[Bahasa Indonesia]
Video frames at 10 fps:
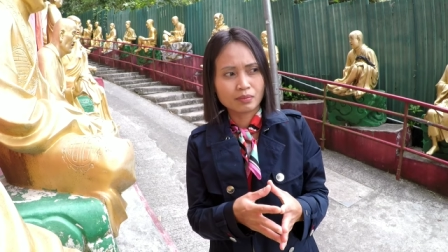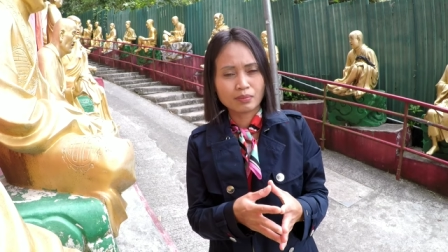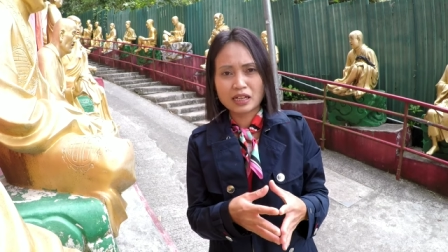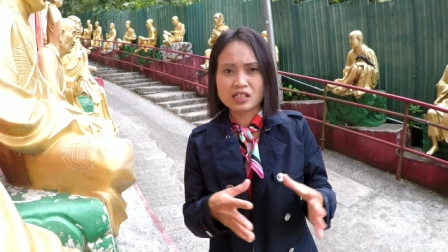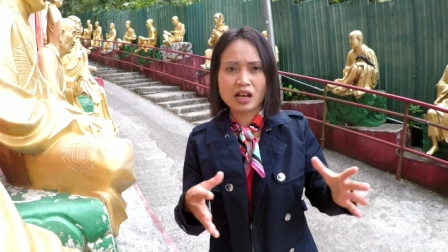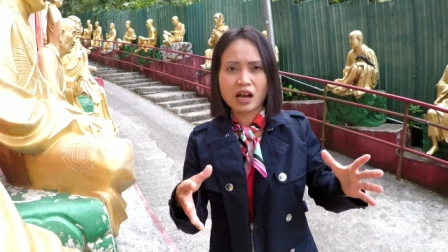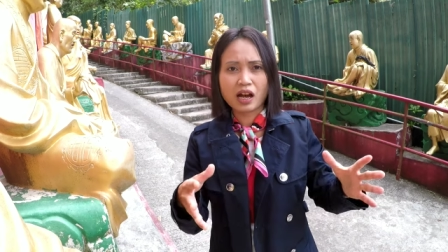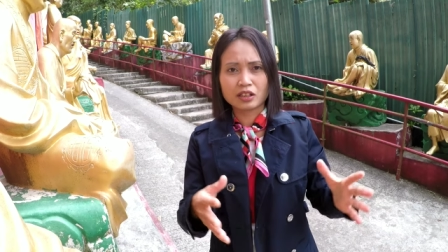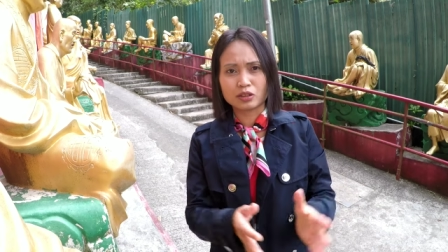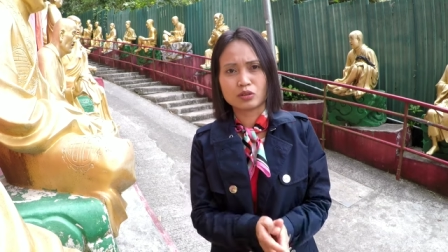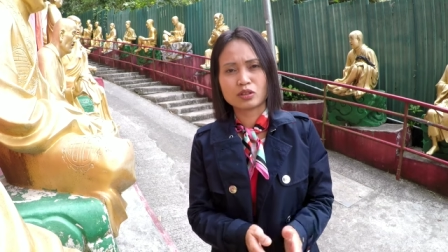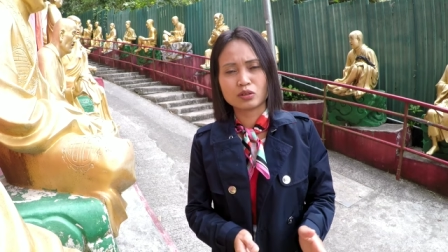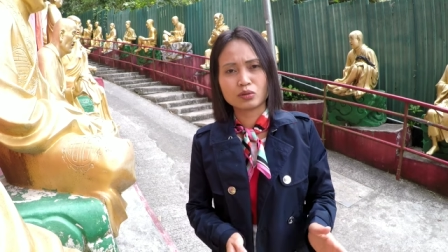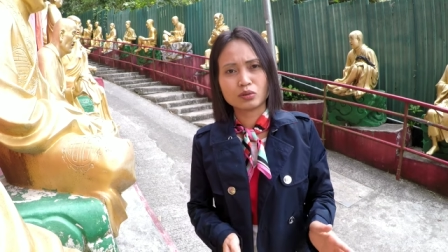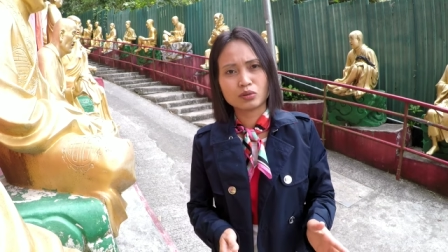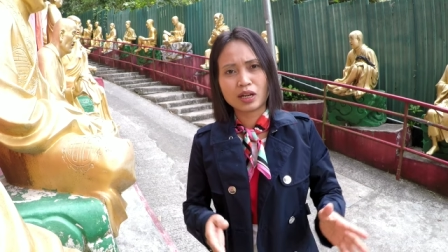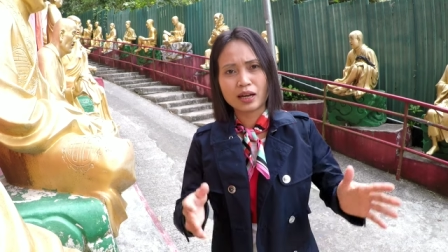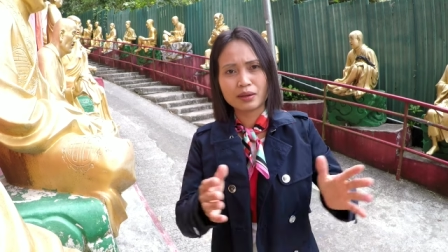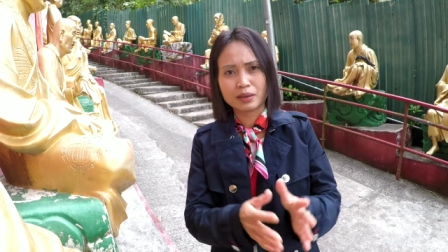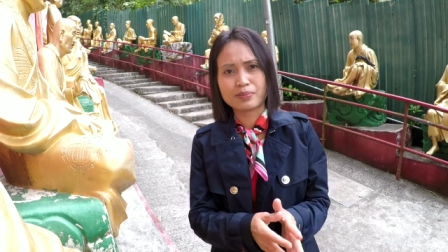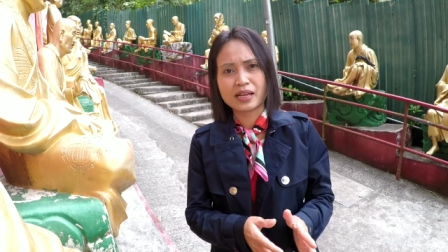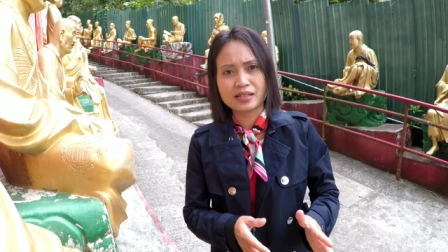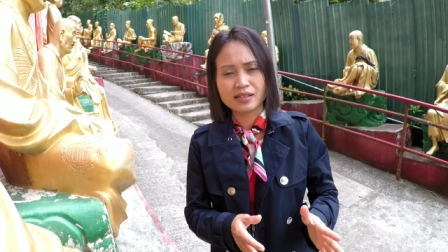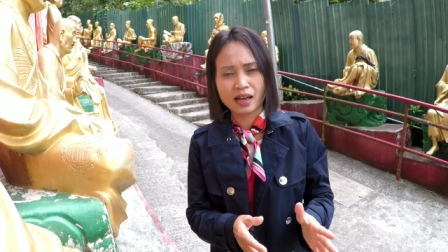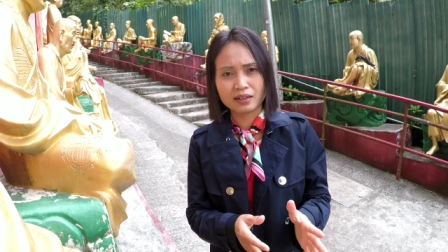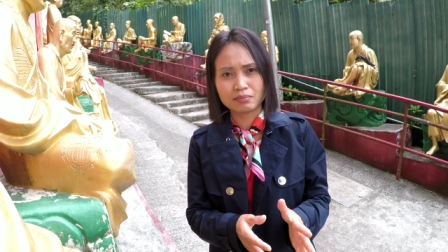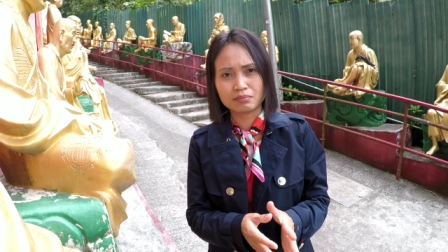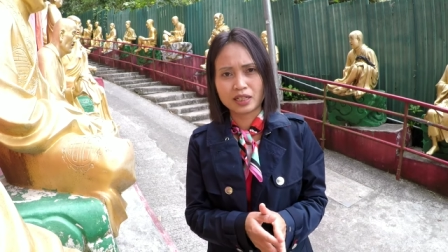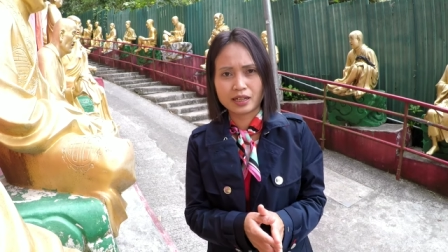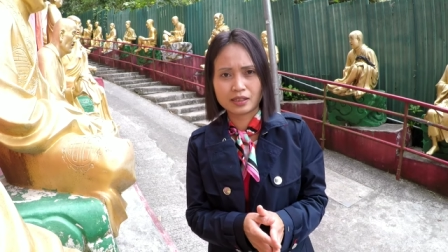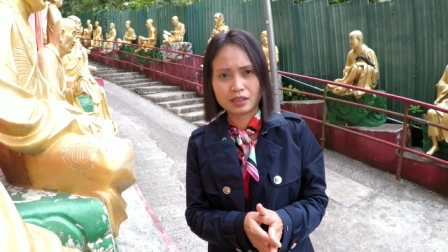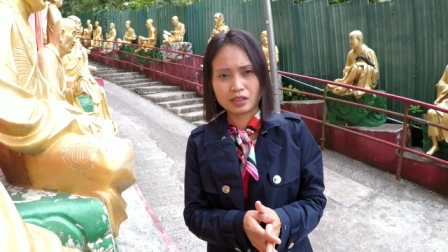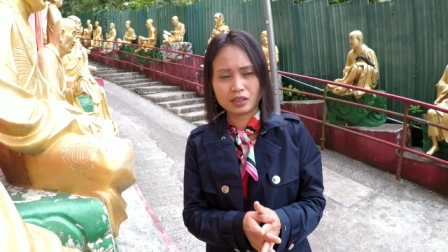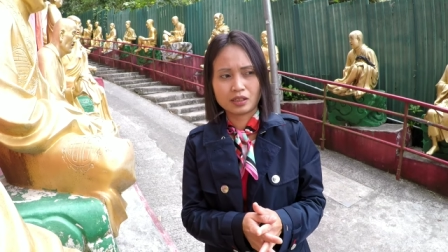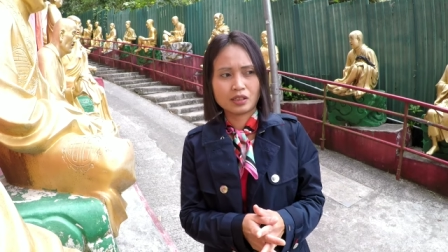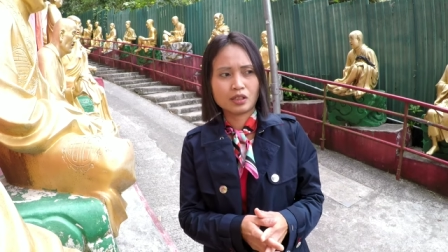masak terus itu udah kebiasaan dari